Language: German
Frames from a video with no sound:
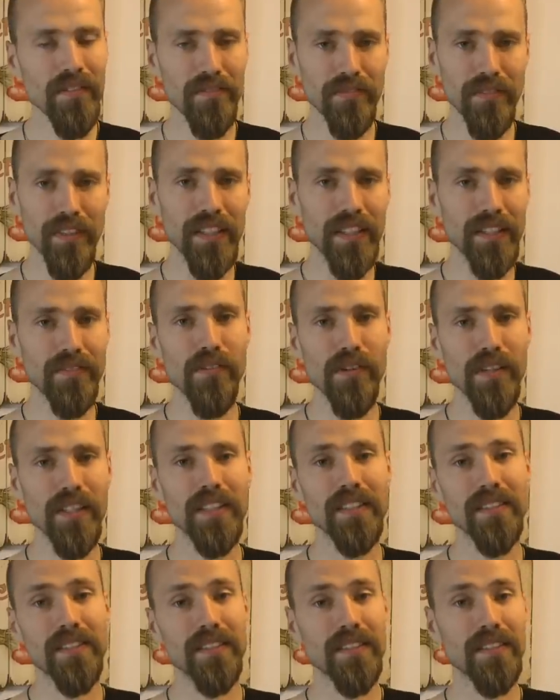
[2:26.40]
Finde ich wirklich,
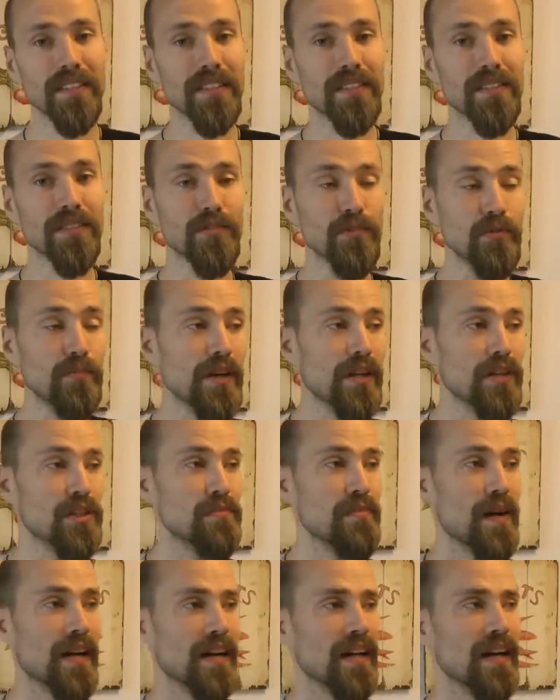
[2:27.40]
ist ein, ist ein super
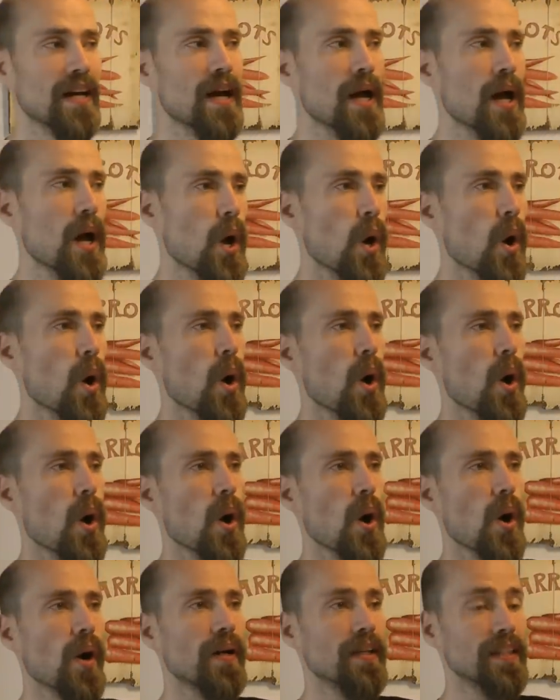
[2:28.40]
Geschmack.
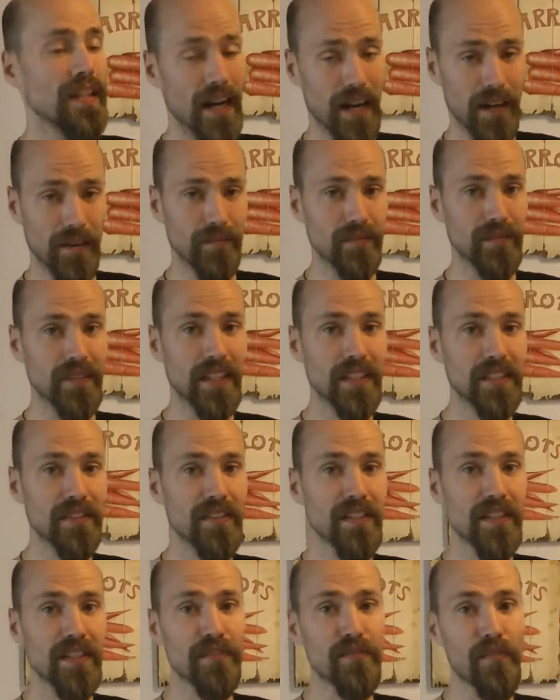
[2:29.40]
Ja,
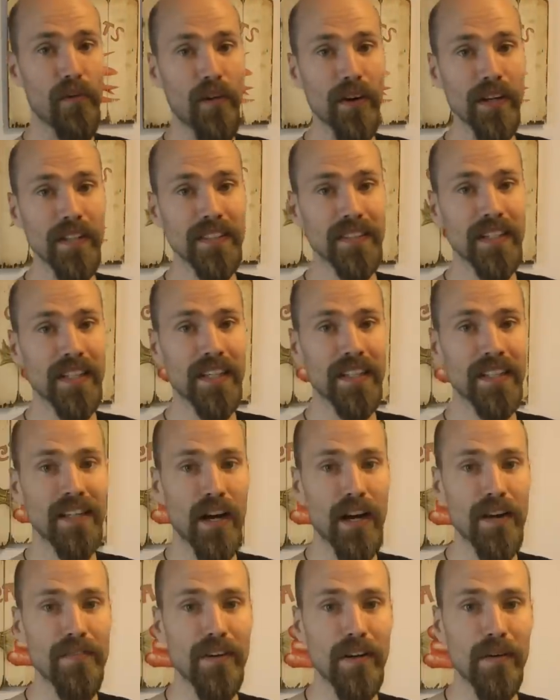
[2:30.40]
deswegen wollte ich da gerne
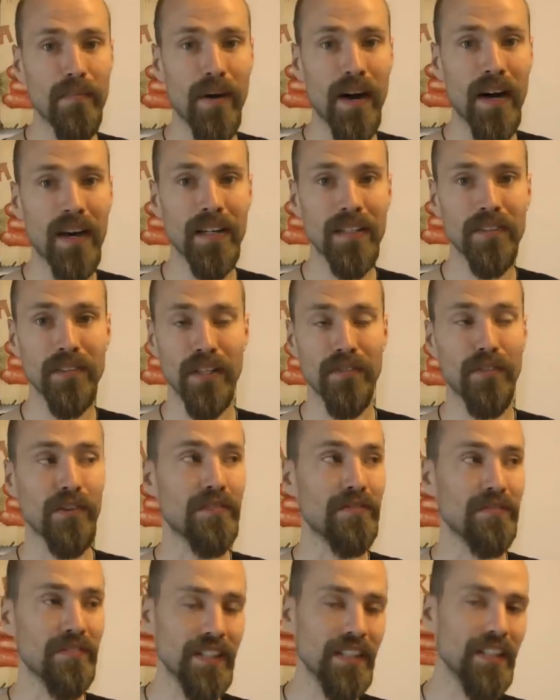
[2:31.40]
einfach mal, oder
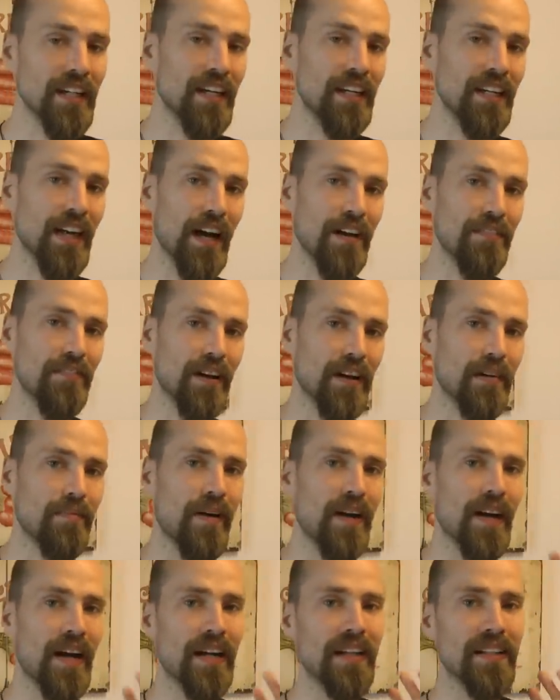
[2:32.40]
wollten wir gerne einfach
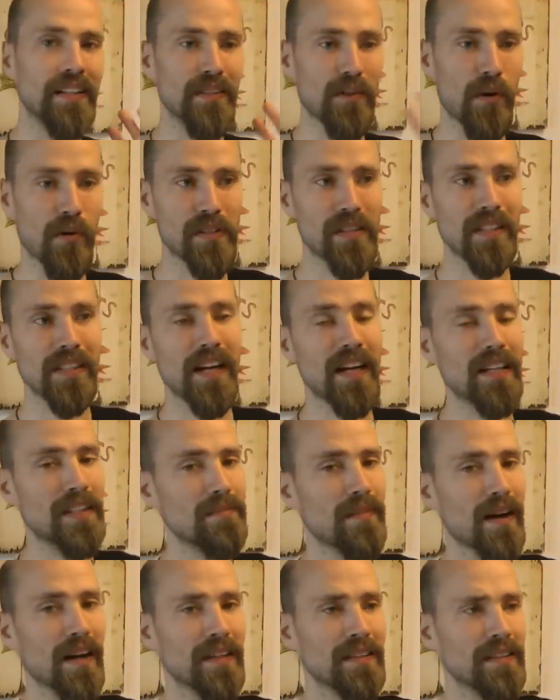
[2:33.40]
mal eine Cocktailkarte
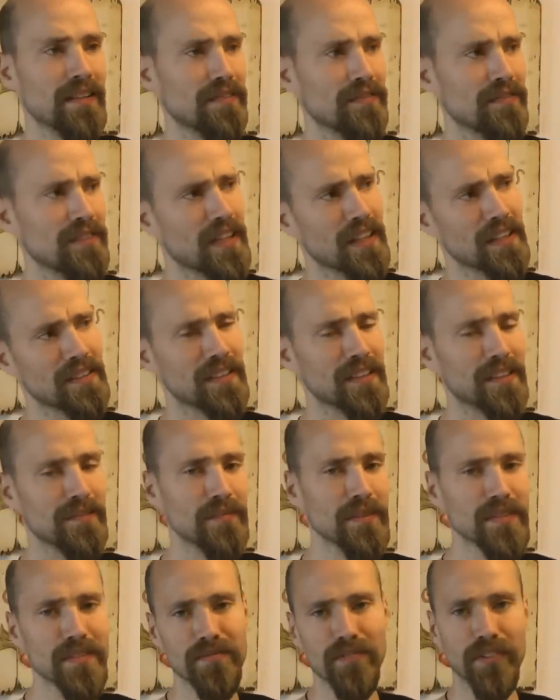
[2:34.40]
machen, die vielleicht sich ein
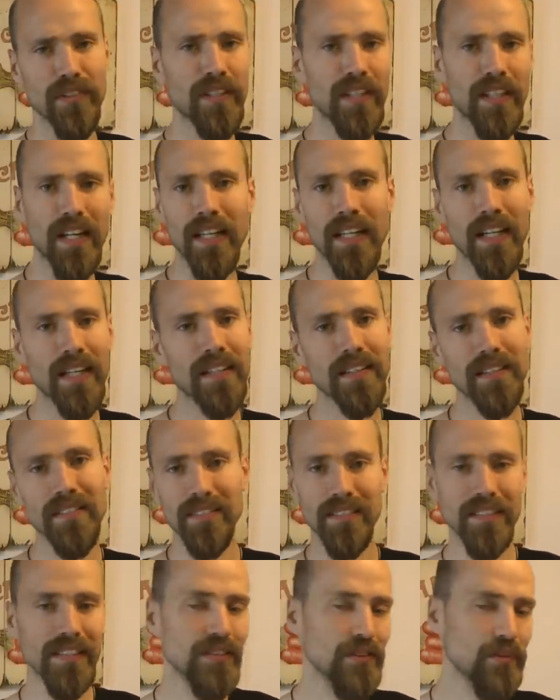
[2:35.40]
bisschen von den
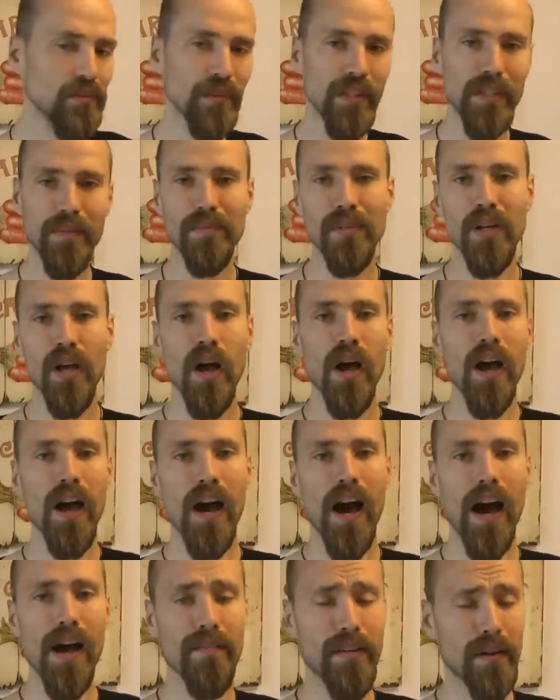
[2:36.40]
anderen, die es so gibt,
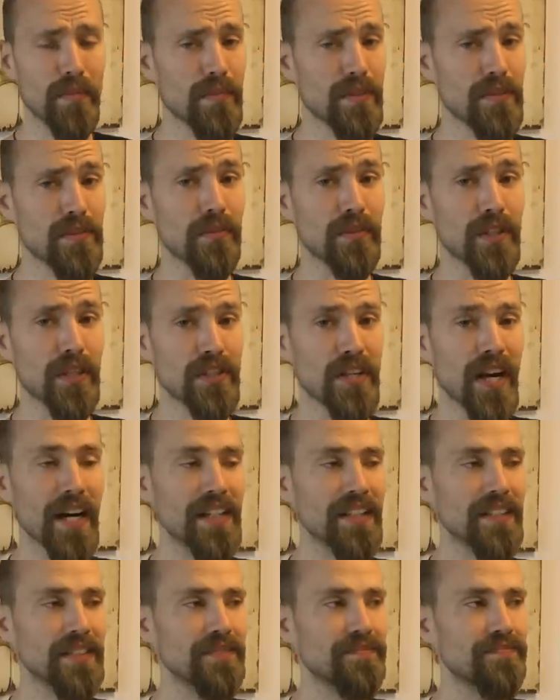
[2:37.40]
einfach ein bisschen
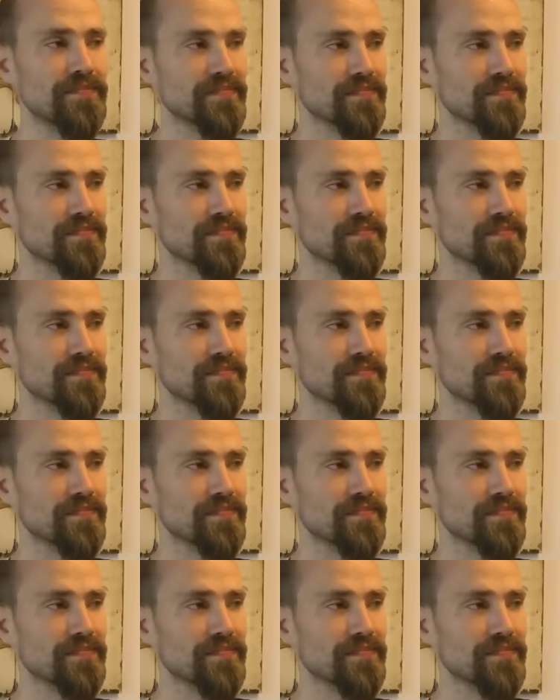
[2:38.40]
unterscheidet.